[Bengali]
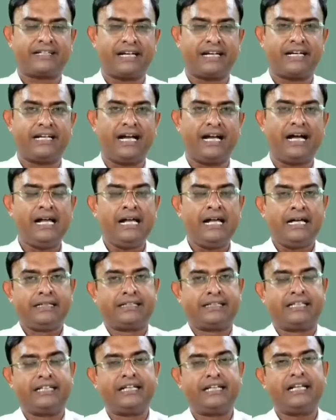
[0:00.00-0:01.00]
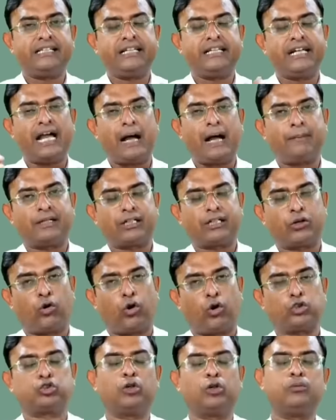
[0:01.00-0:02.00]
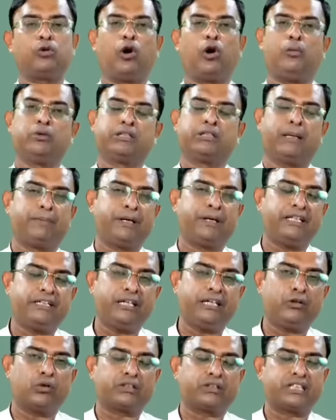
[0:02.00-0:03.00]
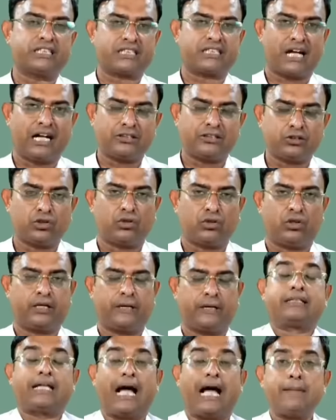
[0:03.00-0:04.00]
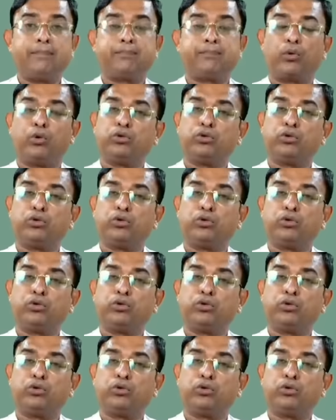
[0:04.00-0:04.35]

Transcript: ব্যাকটেরিয়া ধীরে ধীরে আমাদের হজম ক্ষমতা বৃদ্ধি করতে সাহায্য করে তাই